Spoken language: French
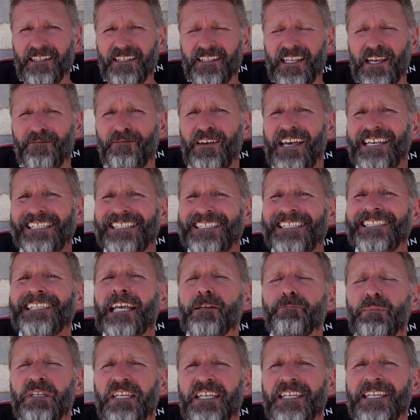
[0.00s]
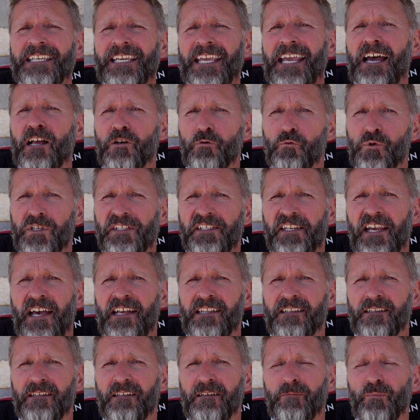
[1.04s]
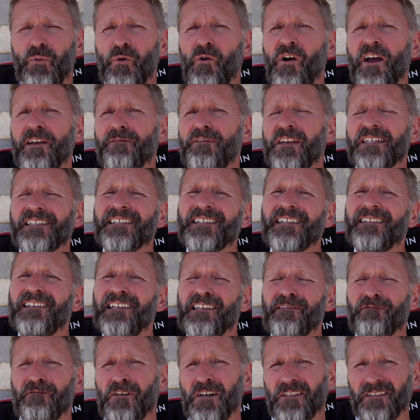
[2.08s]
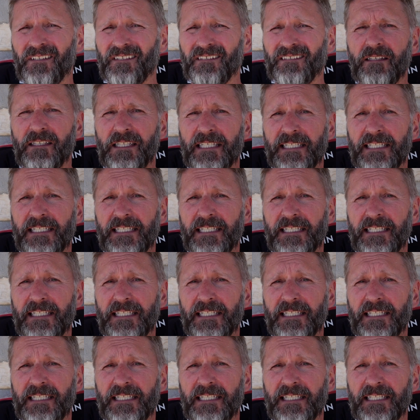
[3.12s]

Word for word: il y avait assez d'Américains en Louisiane pour inverser les votes.